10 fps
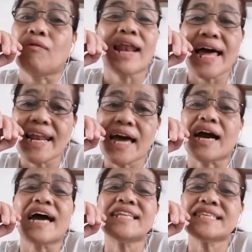Wala na,
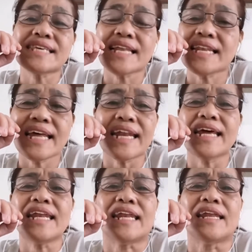cancel na
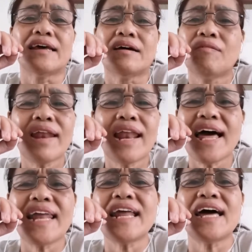rin. Wala
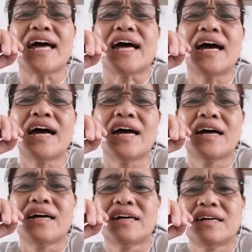na.
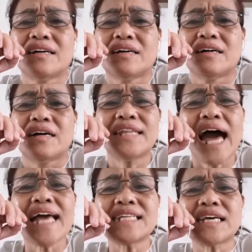
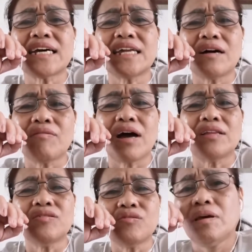Dahil sa ginawa
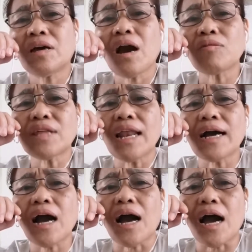nyo, ikaw
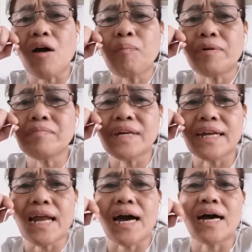talaga ha, o Premier
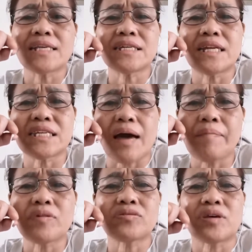na ha,
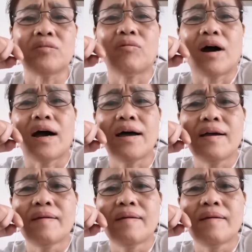sinasabi ko sa'yo ha.